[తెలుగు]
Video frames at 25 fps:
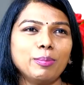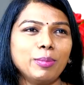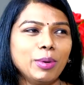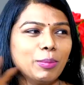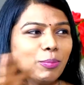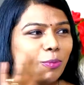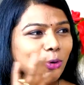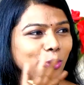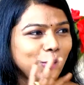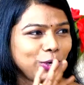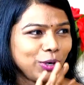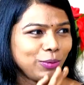
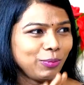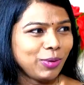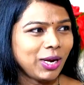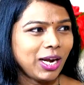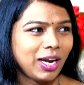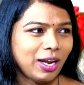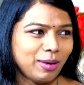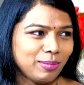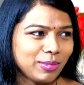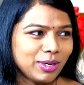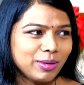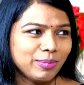మేము ముగ్గురం
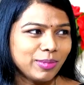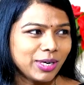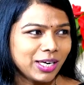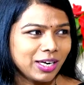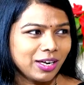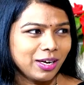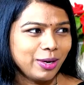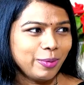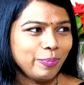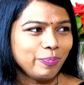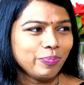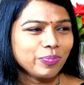
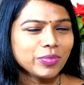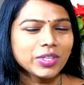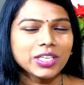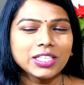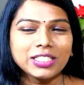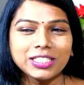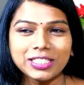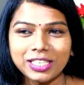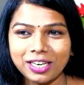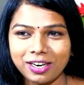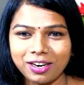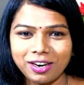అనమాట
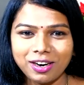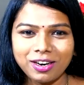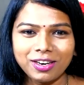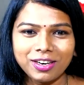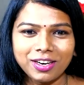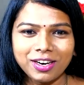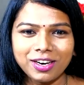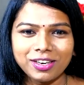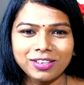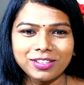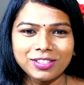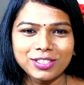జనరల్
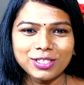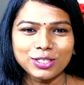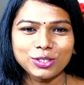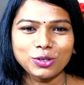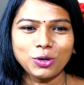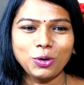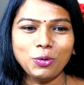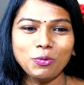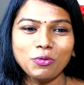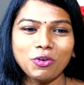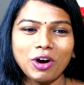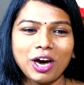టికెట్
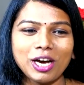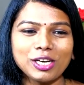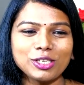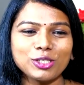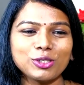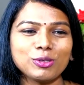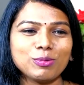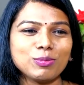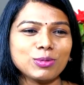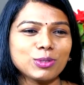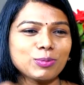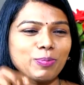తీసుకుని
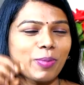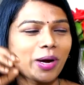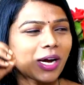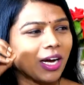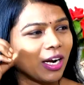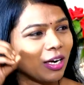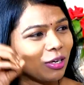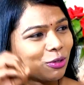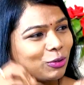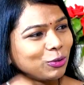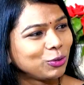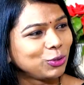వాష్రూమ్స్
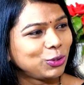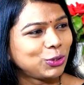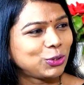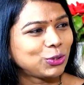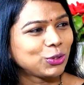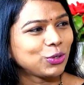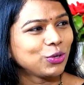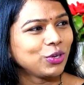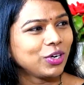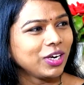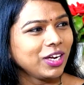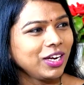పక్కన
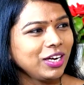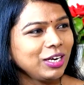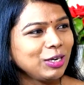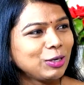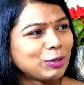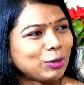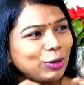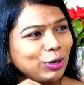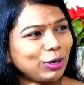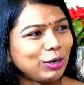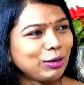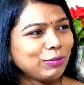కూర్చొని
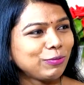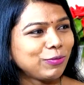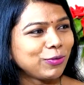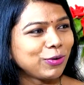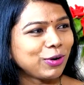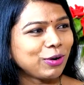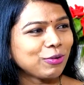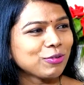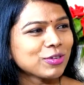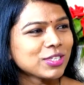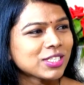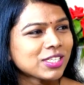ట్వంటీ
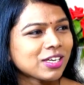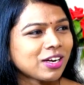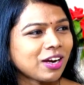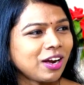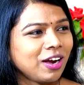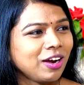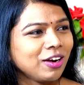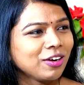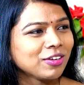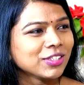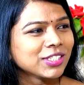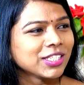ఫోర్ అవర్స్
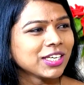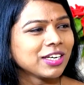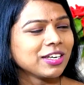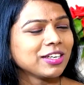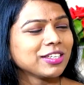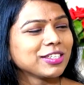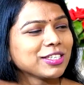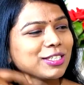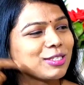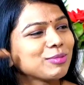ట్రైన్ లో జర్నీ